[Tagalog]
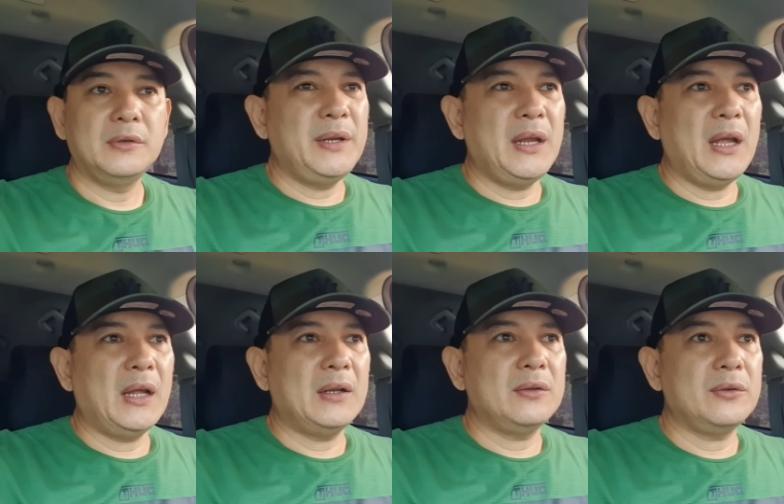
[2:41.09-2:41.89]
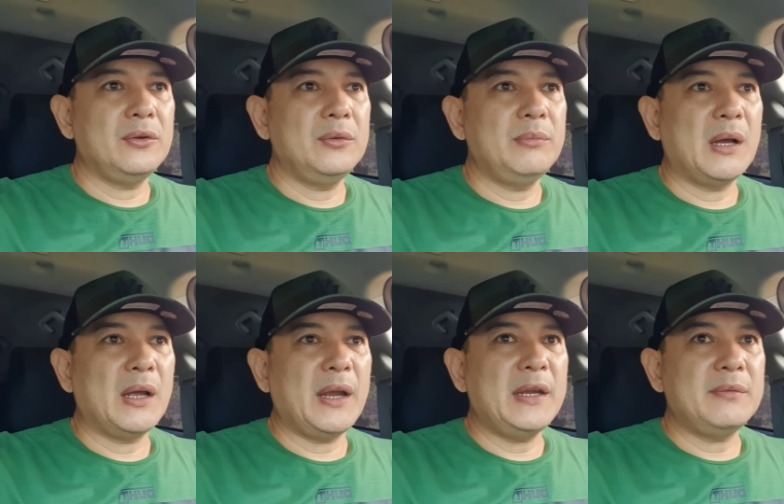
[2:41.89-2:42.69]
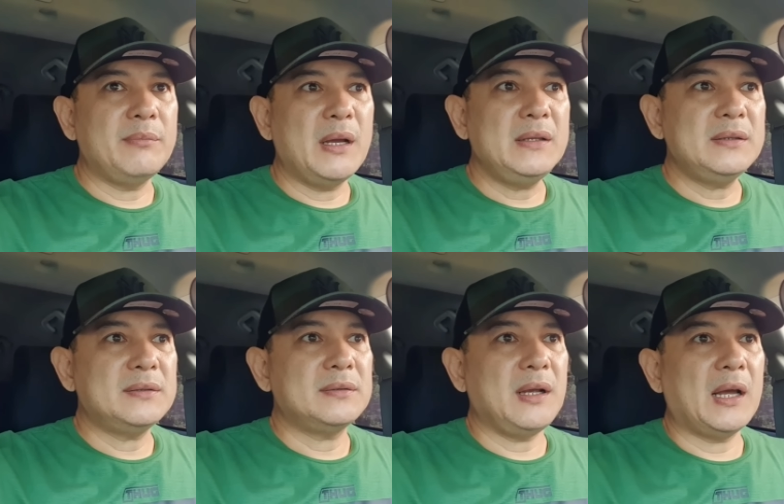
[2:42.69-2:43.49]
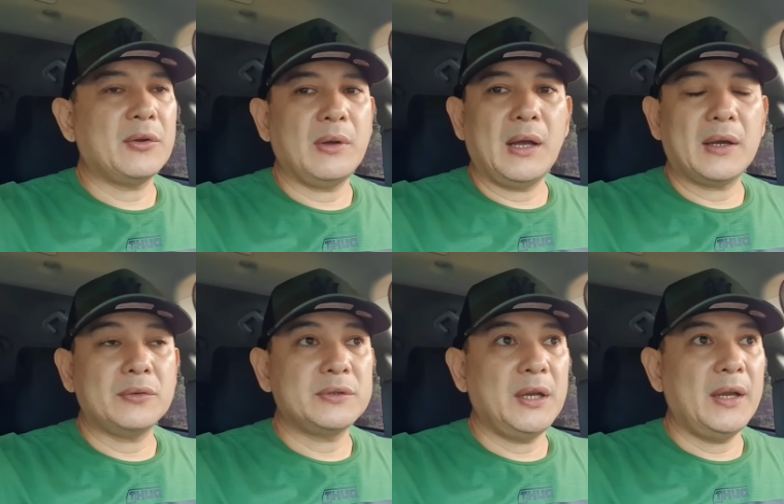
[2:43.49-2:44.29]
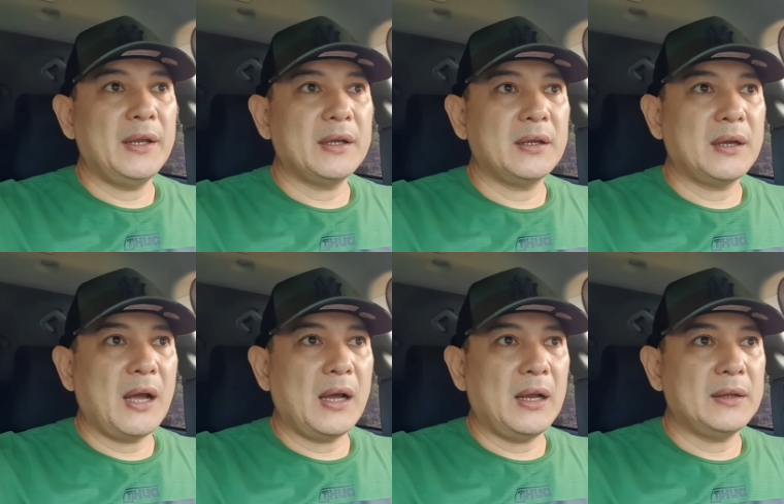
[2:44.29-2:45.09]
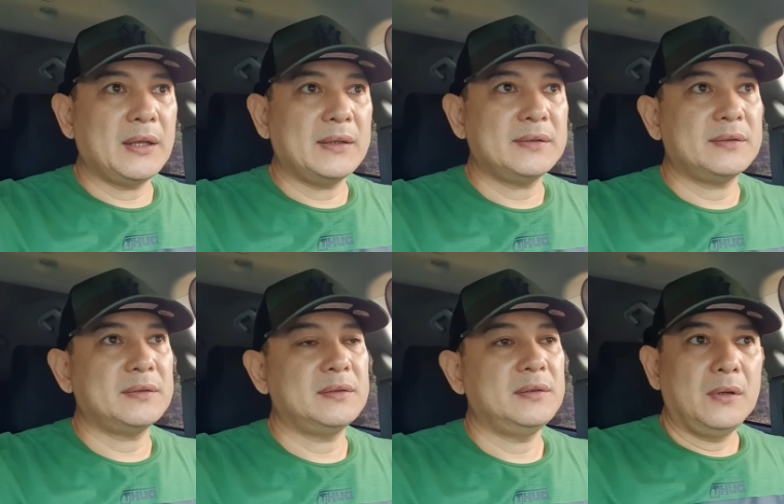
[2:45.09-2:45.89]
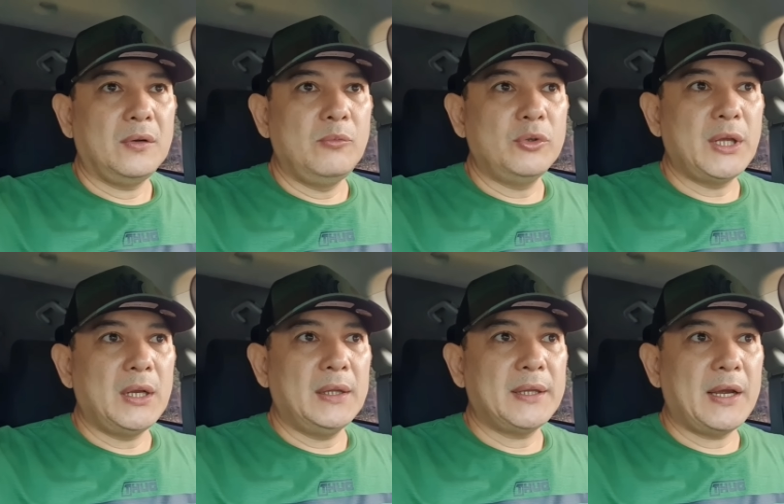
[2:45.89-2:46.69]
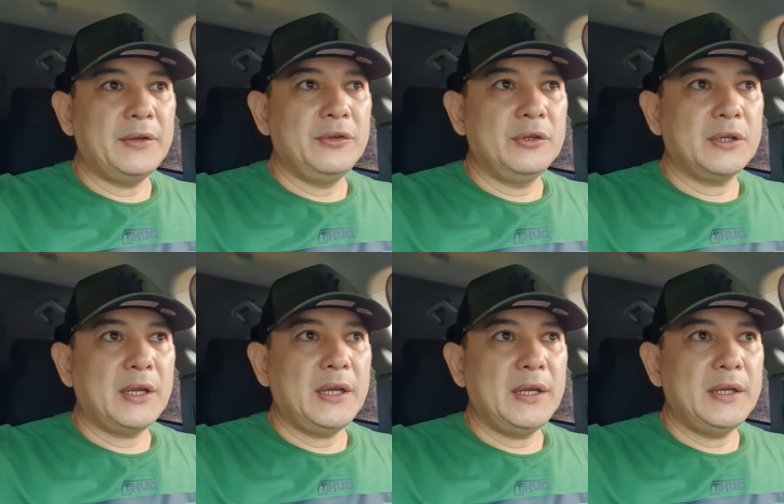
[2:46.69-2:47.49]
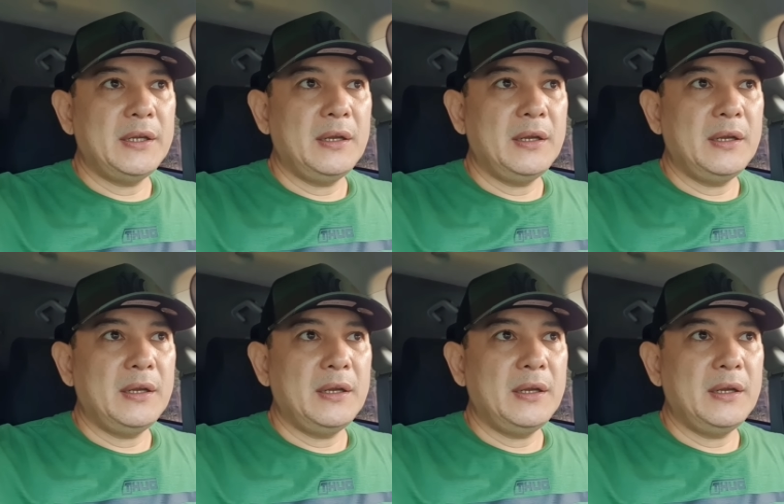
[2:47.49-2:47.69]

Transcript: Binayaran ko 'yon mga 8 months. Araw-araw sila nagkakaltas. Umutang lang tayo doon kay